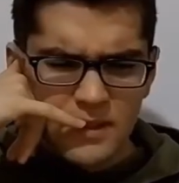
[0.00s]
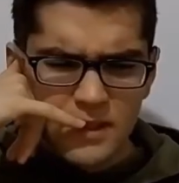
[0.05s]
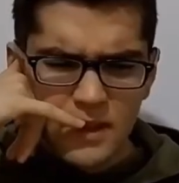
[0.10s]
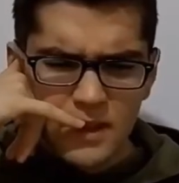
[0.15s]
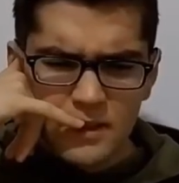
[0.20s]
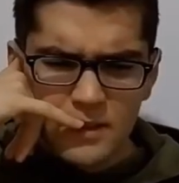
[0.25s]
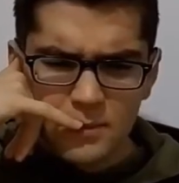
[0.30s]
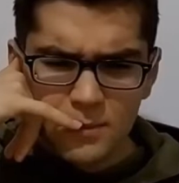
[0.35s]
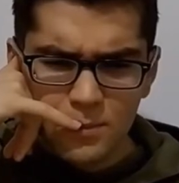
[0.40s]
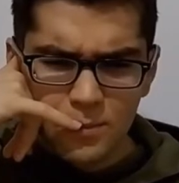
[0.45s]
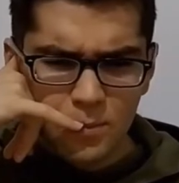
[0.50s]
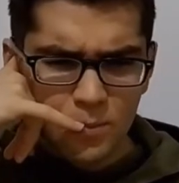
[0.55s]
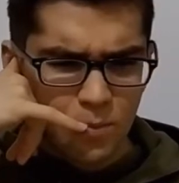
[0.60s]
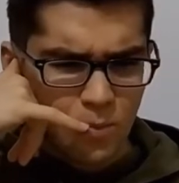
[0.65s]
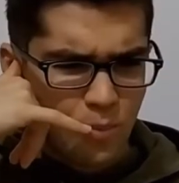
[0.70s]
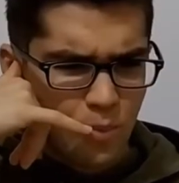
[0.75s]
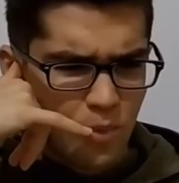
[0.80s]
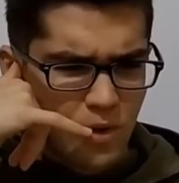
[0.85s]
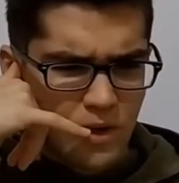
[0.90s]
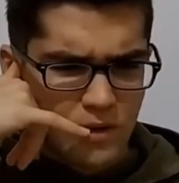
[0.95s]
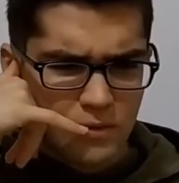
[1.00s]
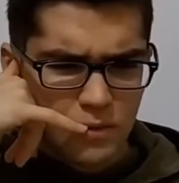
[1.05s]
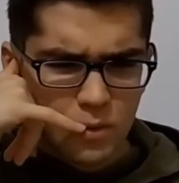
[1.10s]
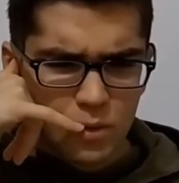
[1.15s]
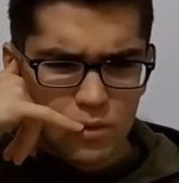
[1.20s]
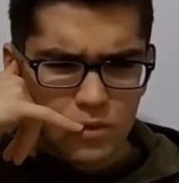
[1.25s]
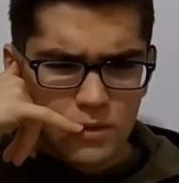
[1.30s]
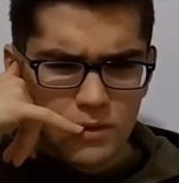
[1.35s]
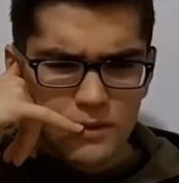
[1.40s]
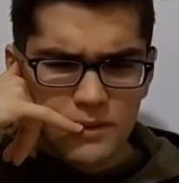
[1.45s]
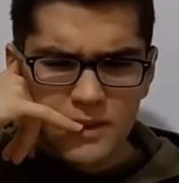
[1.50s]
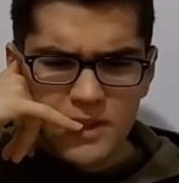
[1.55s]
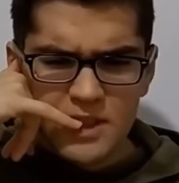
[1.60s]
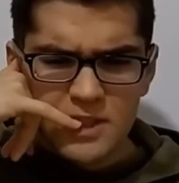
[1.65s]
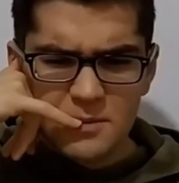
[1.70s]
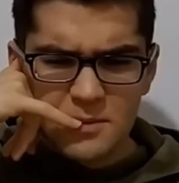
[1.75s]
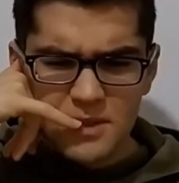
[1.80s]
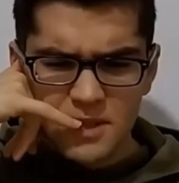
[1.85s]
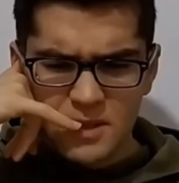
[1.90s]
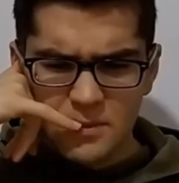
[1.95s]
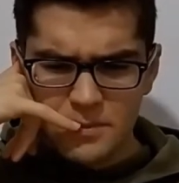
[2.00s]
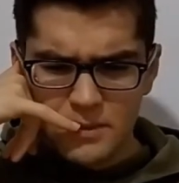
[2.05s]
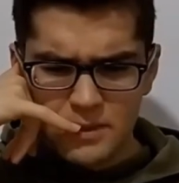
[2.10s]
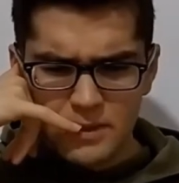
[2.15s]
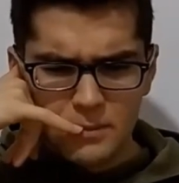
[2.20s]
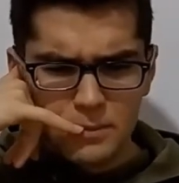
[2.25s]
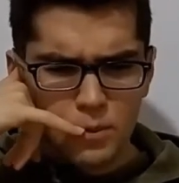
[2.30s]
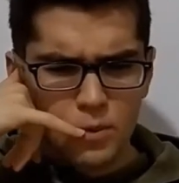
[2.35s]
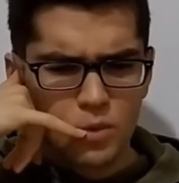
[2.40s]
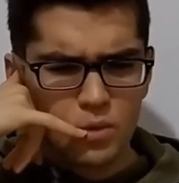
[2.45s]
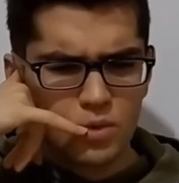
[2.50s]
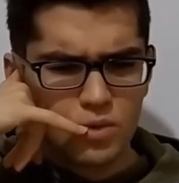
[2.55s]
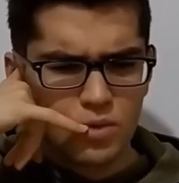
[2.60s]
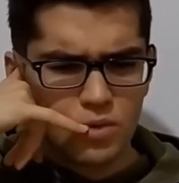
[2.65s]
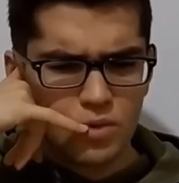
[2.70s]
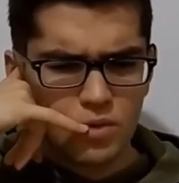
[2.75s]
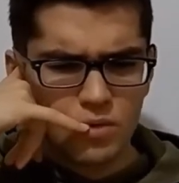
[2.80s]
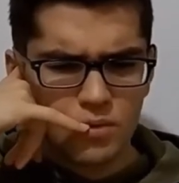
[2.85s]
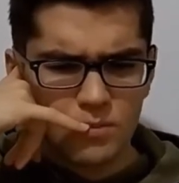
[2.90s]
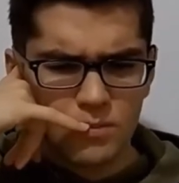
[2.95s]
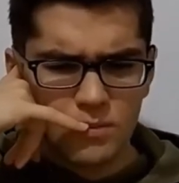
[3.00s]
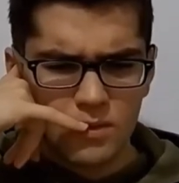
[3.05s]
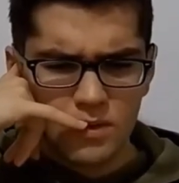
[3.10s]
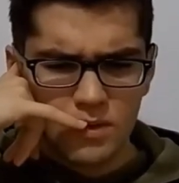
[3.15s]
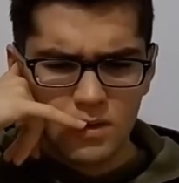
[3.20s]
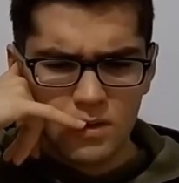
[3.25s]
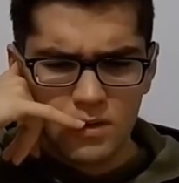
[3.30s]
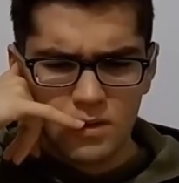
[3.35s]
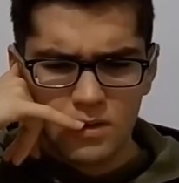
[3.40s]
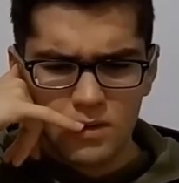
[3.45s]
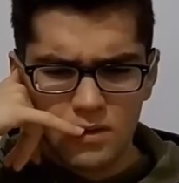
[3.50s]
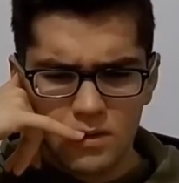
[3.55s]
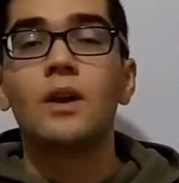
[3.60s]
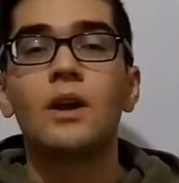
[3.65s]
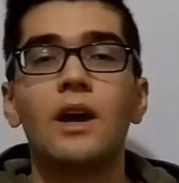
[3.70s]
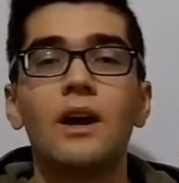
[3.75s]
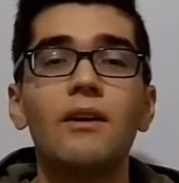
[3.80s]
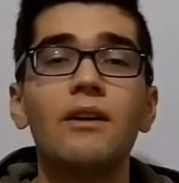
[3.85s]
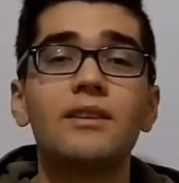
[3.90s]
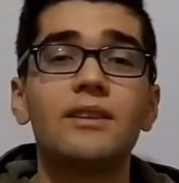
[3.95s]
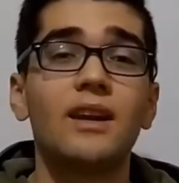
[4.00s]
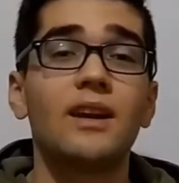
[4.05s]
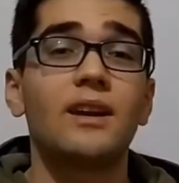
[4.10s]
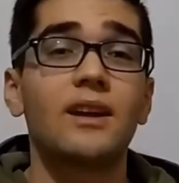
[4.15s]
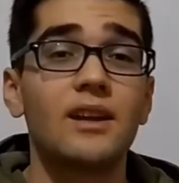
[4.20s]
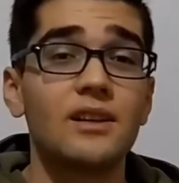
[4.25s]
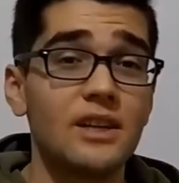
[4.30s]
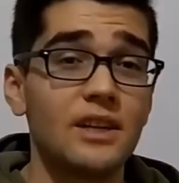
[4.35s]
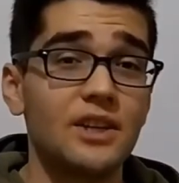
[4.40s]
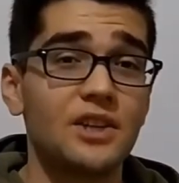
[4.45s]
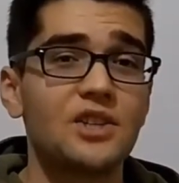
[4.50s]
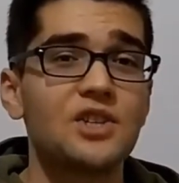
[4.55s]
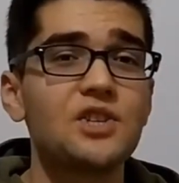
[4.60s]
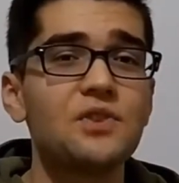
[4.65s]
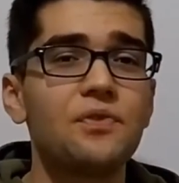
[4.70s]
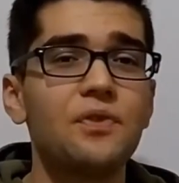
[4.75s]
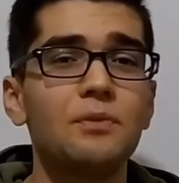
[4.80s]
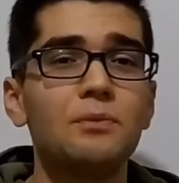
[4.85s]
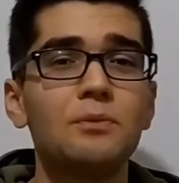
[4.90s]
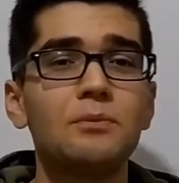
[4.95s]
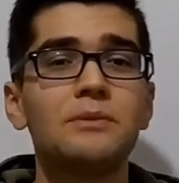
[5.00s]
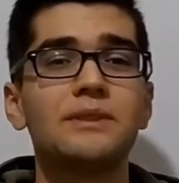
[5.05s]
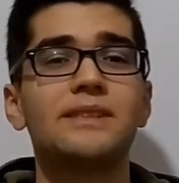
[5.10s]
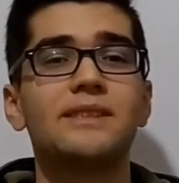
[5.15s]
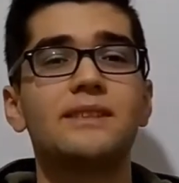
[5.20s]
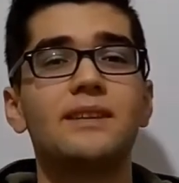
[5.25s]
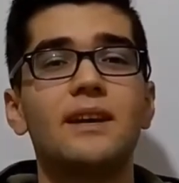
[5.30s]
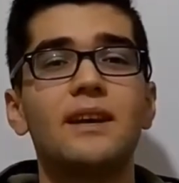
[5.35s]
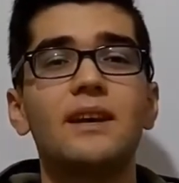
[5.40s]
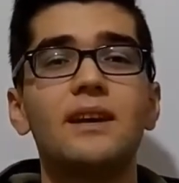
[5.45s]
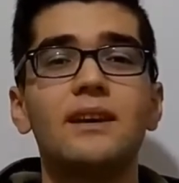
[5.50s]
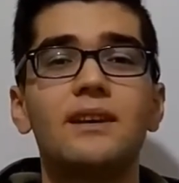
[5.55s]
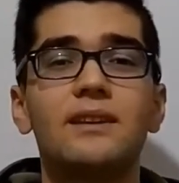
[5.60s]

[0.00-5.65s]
yani bu evde oturan geçmişteki biriyle mi konuşuyorum? Evet arkadaşlar ikinci filmimiz ise